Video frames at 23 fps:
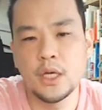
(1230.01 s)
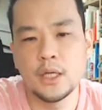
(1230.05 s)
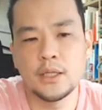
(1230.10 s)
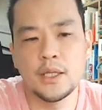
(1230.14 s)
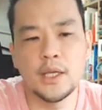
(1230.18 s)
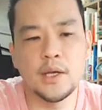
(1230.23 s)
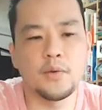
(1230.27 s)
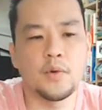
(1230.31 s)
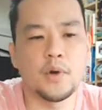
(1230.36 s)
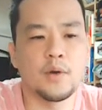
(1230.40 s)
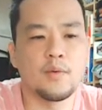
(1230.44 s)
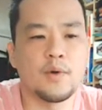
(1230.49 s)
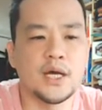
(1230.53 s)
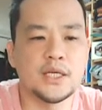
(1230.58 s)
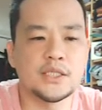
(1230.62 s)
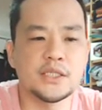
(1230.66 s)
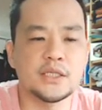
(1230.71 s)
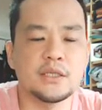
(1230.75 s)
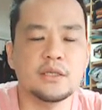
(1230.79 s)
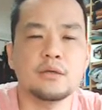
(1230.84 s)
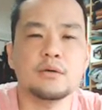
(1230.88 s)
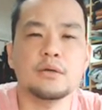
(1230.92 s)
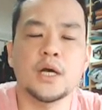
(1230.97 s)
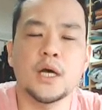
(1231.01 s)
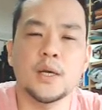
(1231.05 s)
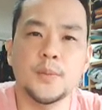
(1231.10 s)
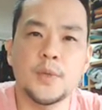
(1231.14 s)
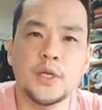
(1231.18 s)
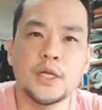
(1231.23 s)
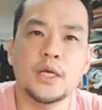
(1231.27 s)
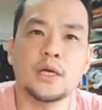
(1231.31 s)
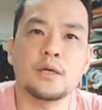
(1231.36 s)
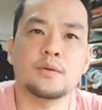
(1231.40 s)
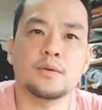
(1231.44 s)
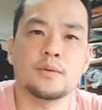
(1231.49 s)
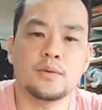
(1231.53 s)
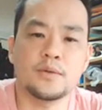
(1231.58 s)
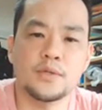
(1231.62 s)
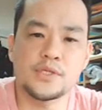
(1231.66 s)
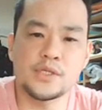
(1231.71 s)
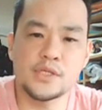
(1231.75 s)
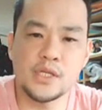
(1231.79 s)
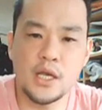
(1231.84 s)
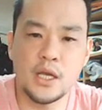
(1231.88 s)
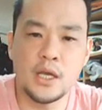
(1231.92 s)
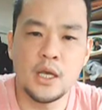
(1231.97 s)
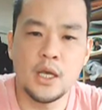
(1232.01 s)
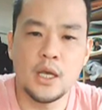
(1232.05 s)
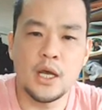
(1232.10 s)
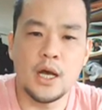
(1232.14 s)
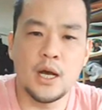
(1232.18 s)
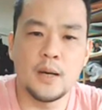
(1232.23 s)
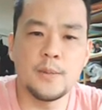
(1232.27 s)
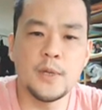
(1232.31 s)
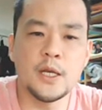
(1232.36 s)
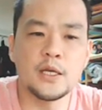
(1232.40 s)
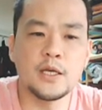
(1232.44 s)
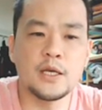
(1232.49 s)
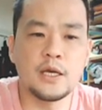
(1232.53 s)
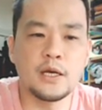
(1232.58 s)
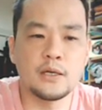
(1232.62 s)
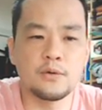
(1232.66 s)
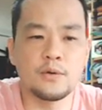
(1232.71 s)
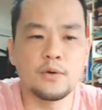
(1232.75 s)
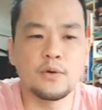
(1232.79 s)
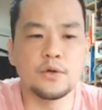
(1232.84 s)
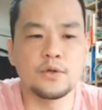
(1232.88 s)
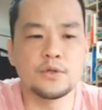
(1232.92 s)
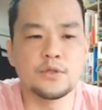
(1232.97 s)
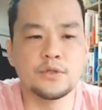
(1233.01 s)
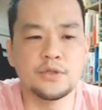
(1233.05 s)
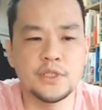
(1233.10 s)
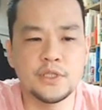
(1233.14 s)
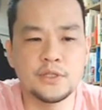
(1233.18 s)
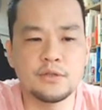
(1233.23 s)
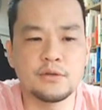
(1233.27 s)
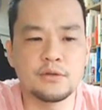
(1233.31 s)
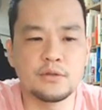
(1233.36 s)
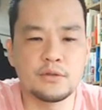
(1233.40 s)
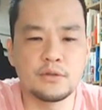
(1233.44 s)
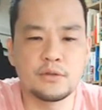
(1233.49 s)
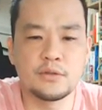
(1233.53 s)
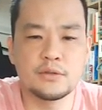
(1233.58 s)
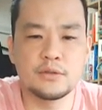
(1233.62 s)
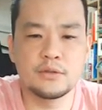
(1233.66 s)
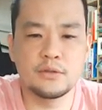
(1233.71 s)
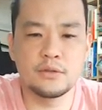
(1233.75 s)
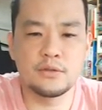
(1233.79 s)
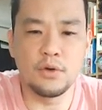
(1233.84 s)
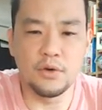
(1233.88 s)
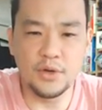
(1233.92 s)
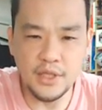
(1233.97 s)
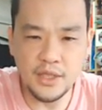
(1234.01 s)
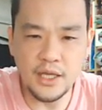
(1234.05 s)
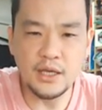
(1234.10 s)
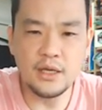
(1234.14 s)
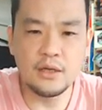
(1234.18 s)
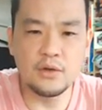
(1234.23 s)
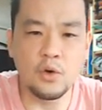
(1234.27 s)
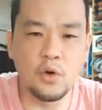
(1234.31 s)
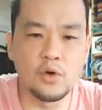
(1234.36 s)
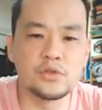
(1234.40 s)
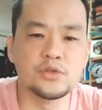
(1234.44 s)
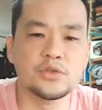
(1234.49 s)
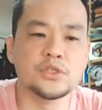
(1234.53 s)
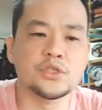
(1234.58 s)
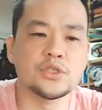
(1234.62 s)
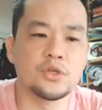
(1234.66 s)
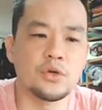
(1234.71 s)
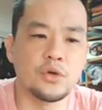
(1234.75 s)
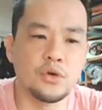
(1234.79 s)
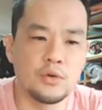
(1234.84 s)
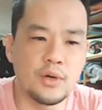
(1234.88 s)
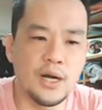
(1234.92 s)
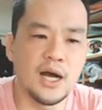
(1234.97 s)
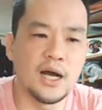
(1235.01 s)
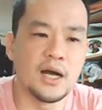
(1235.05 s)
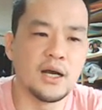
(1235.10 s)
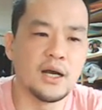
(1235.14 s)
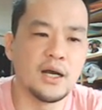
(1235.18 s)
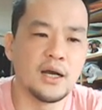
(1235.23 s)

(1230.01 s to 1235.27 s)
で、これ、わしっていうのはアメリカのことですね。アメリカの国の鳥ね、国鳥は、